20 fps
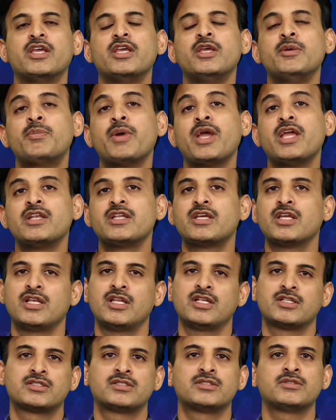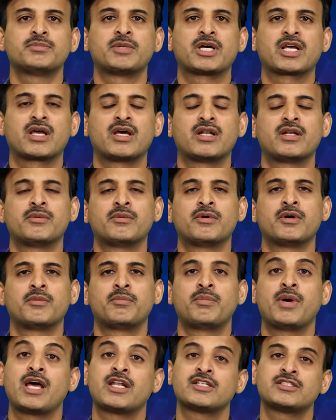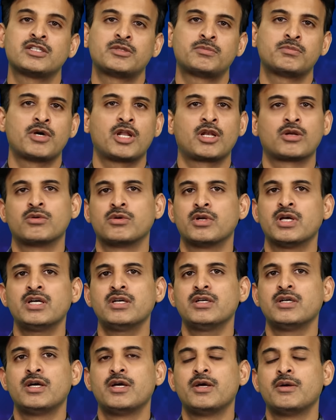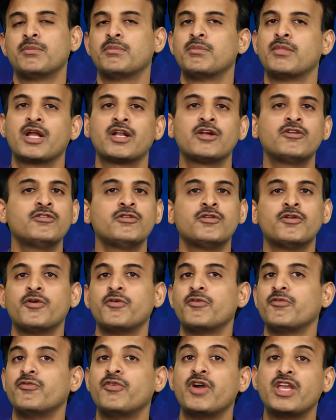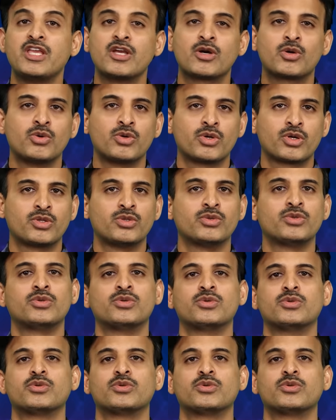ఈ పెయిన్ కిల్లర్స్ మా గన్ పారాసిటమాల్ కూడా మనం వేయకూడదు